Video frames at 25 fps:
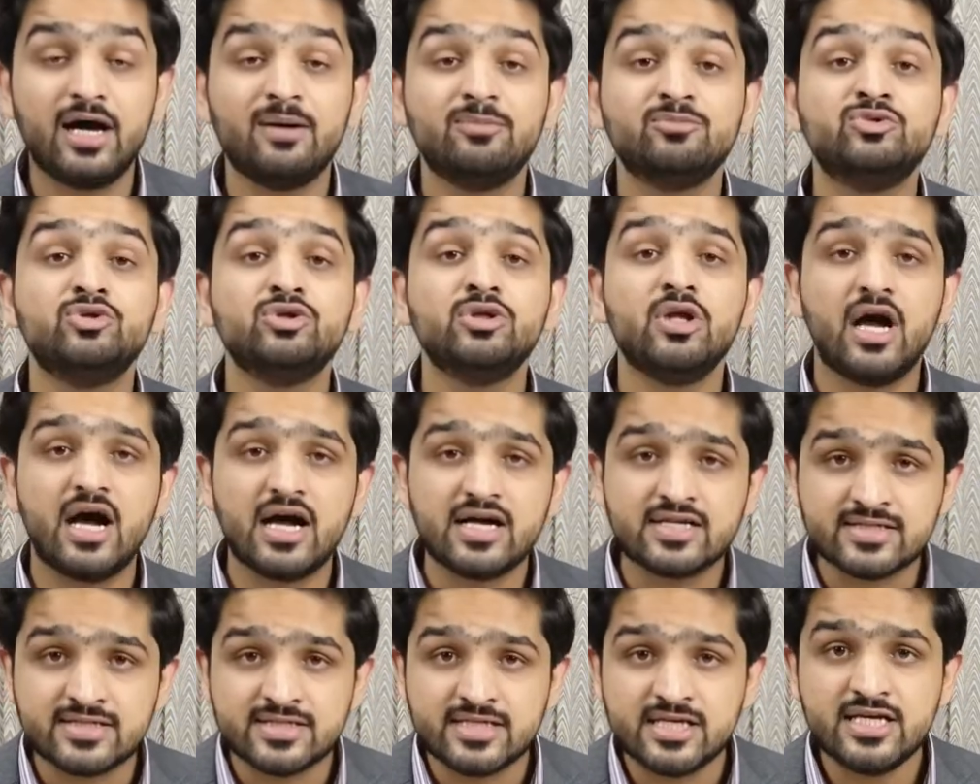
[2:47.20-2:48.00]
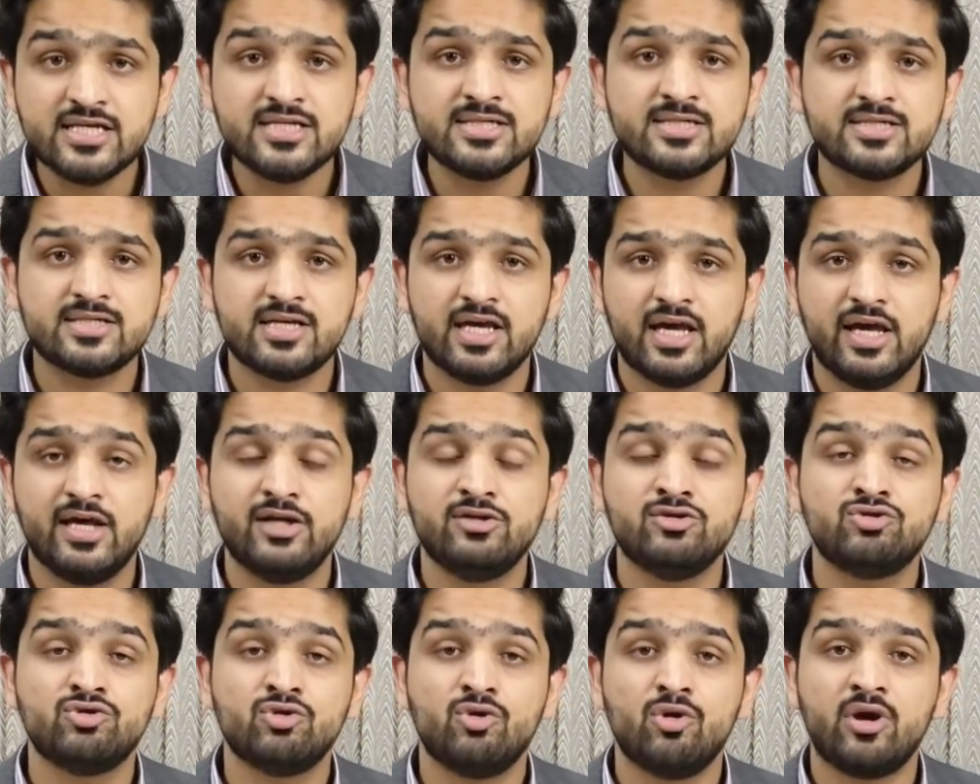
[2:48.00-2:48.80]
अब्दुल अजीज़ से
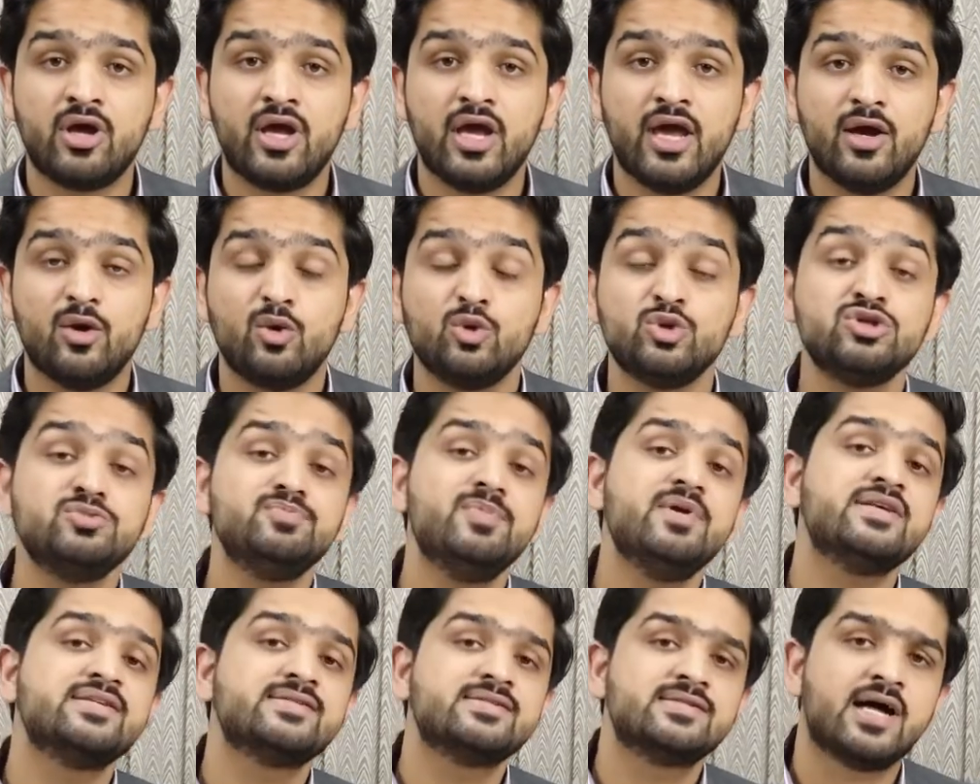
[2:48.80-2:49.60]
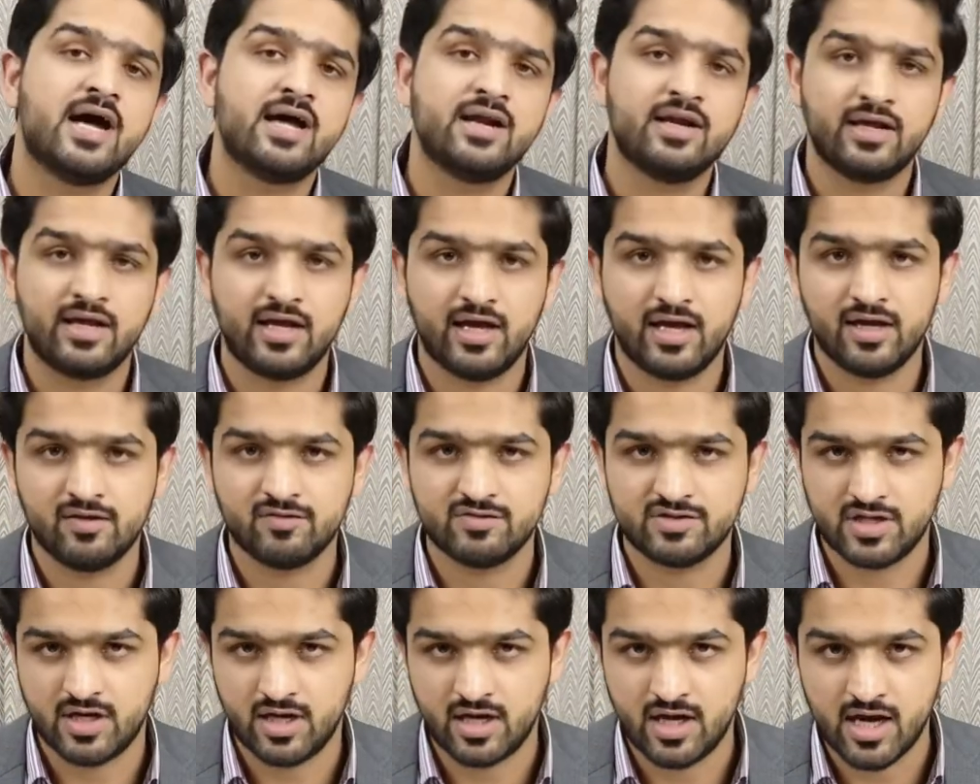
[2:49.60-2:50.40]
जो कि उज्बेकिस्तान के
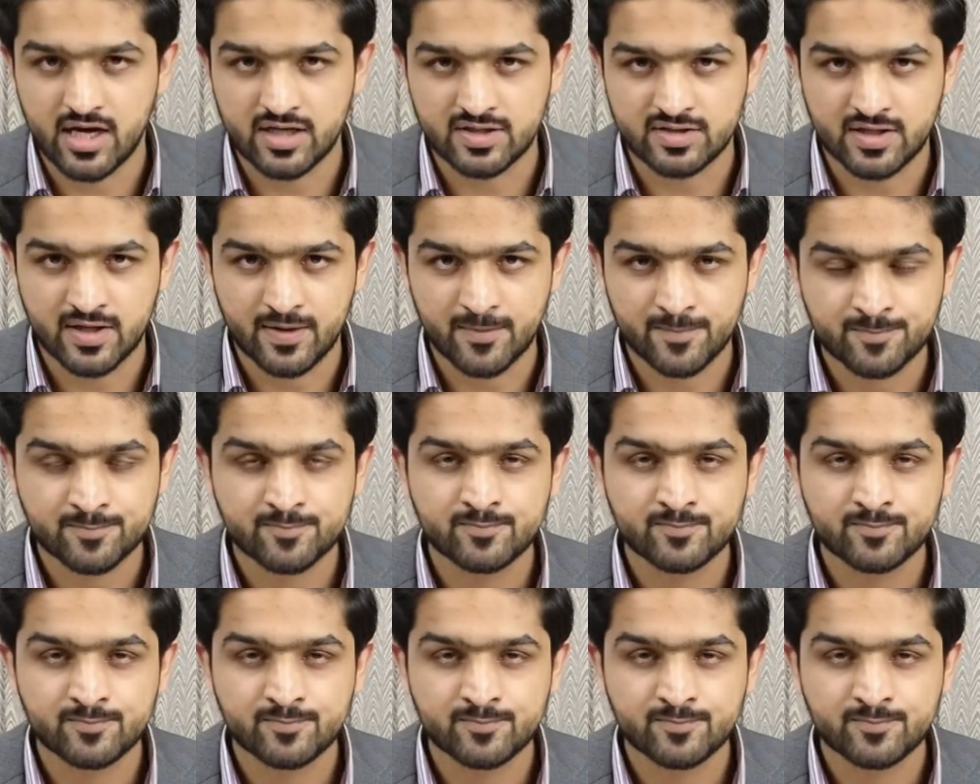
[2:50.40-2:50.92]
वजीर खारजा